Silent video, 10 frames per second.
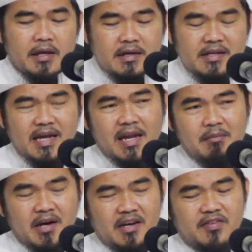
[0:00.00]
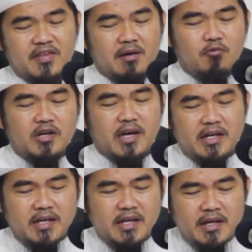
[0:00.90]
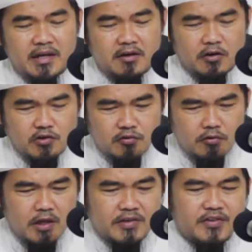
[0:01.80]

Di dalam hadis yang mulia ini Rasulullah